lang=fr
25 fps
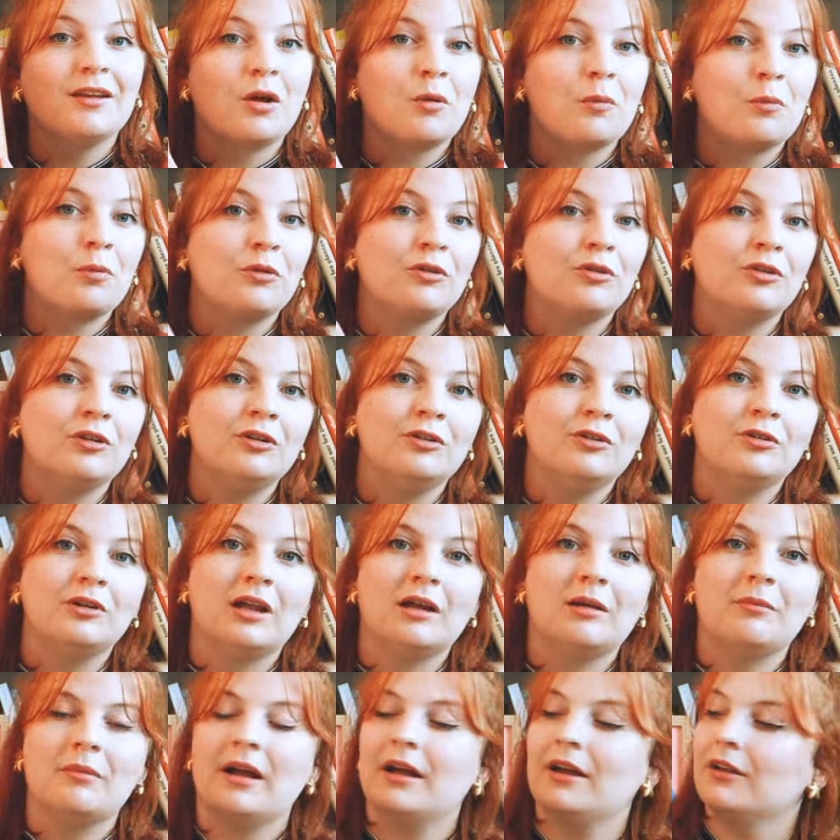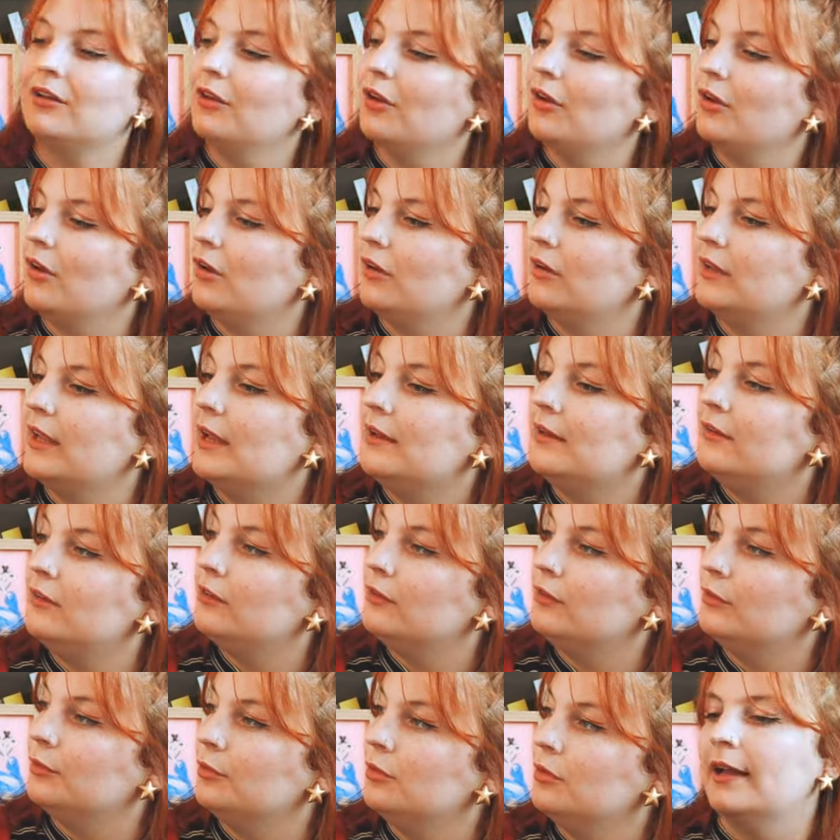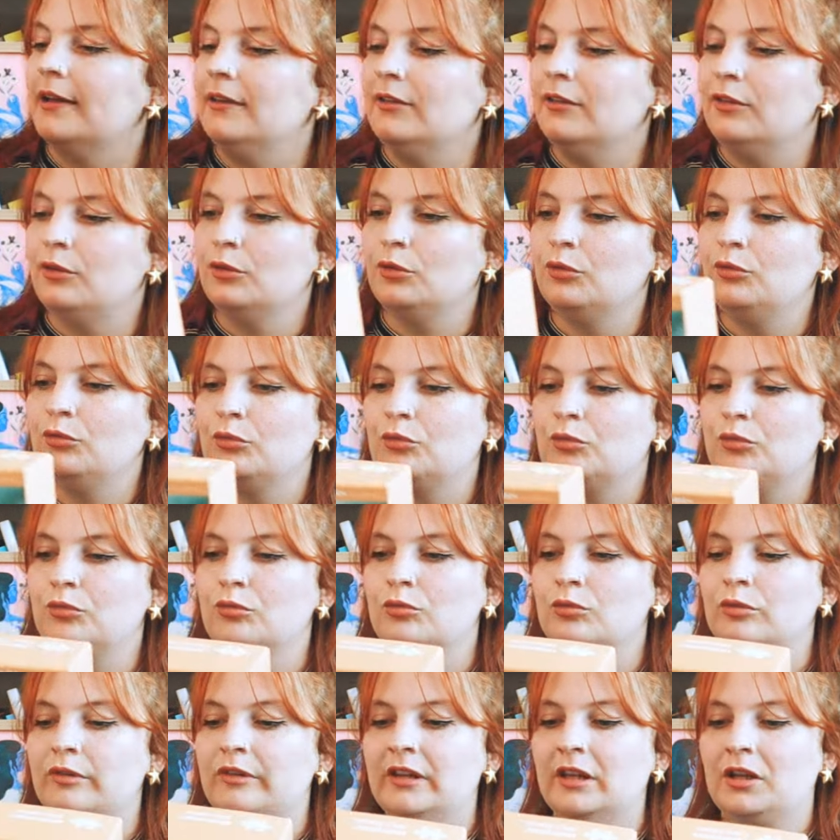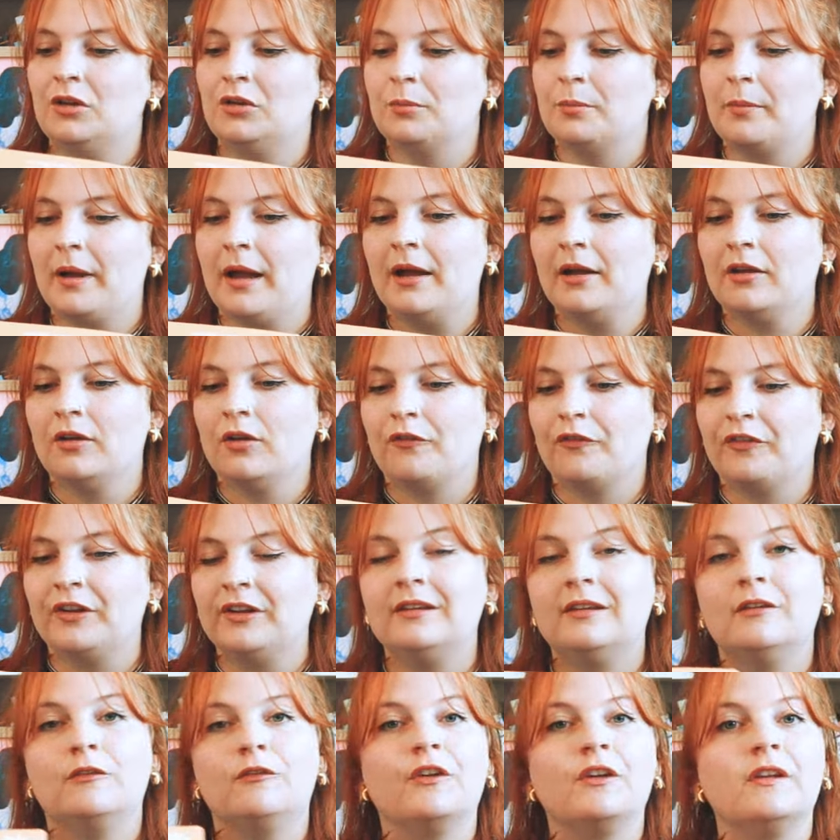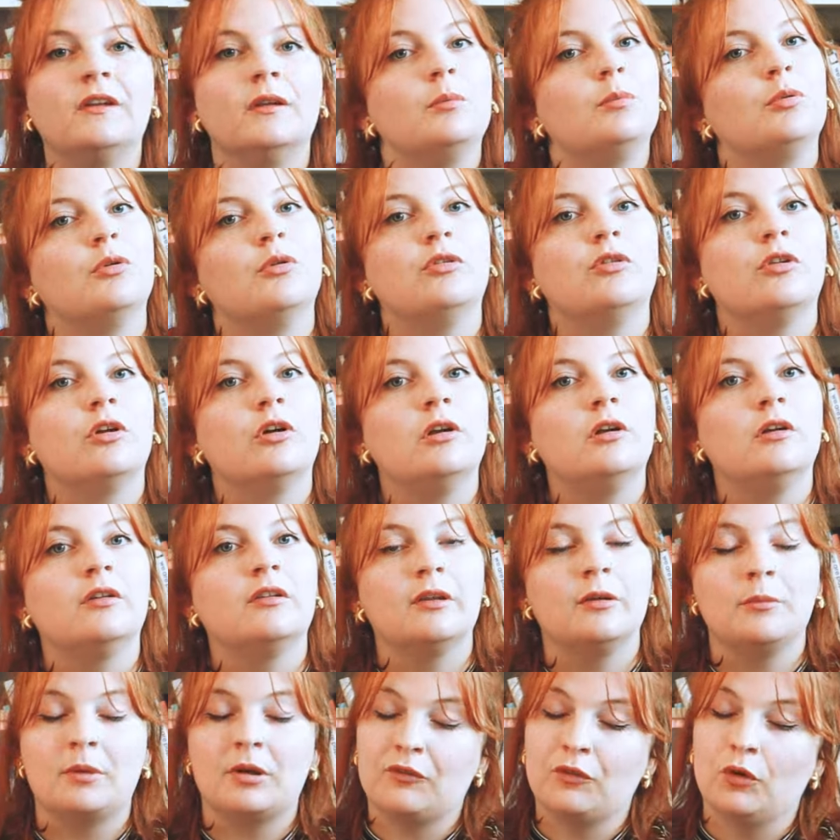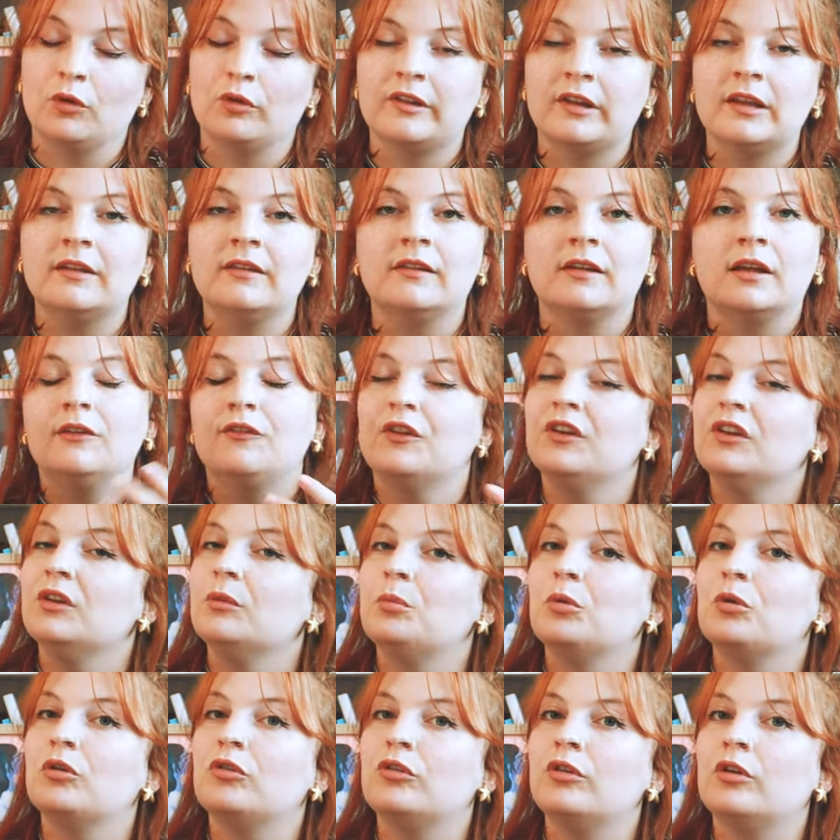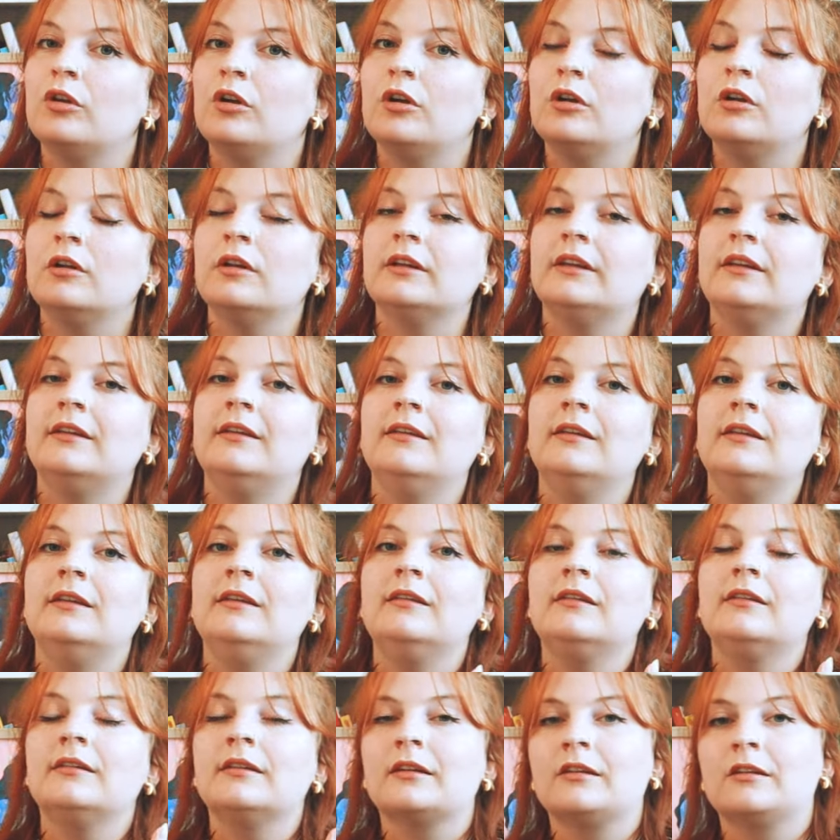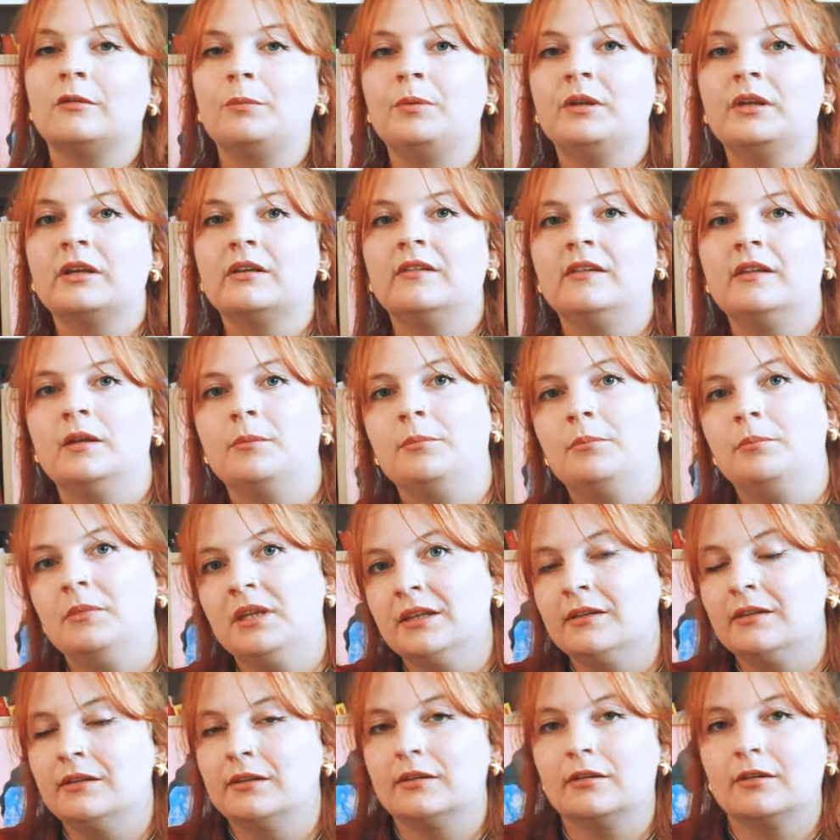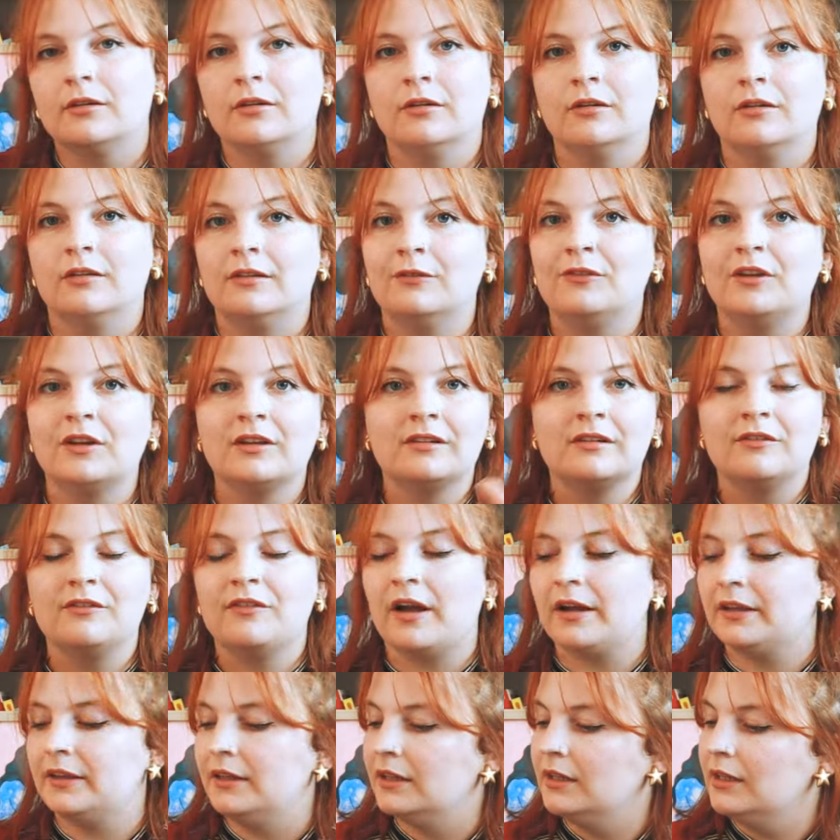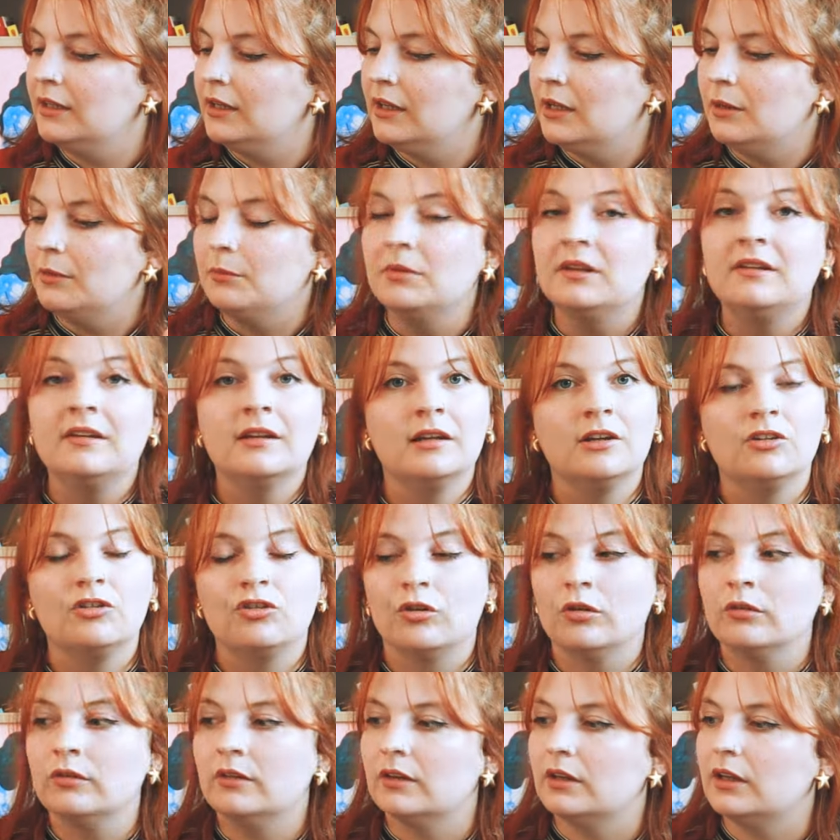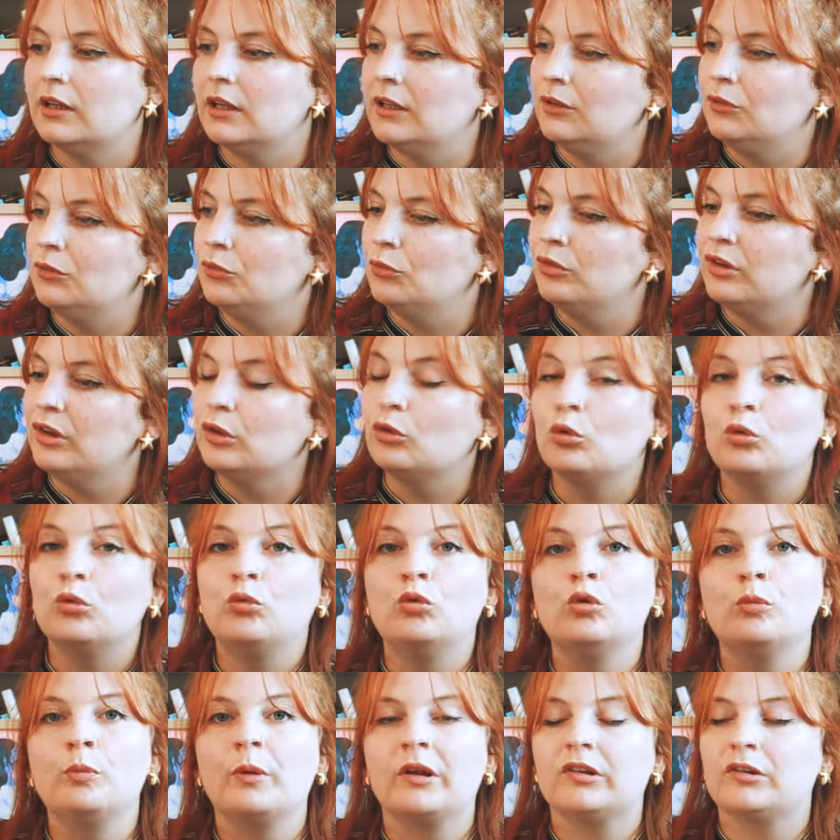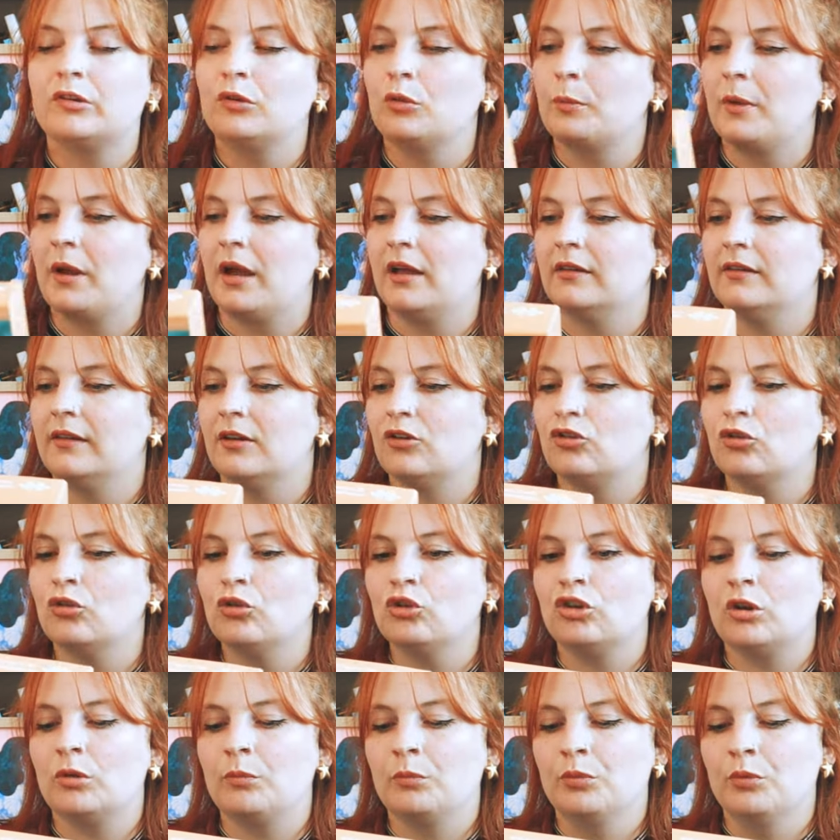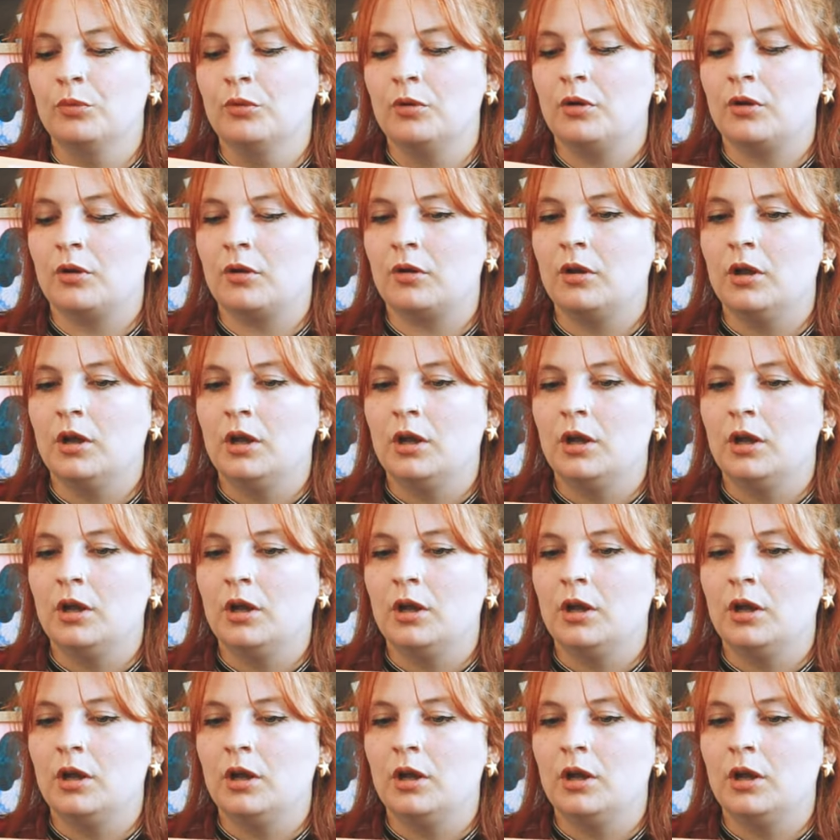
c'est un puzzle de la marque euh, Callisto. Callisto du coup c'est une marque en fait qui fait des puzzles, c'est une marque française, qui fait des puzzles qui s'inspirent des mythes euh, divers et variés, mythes et légendes. Et du coup c'est trop cool parce que bah, ça change un peu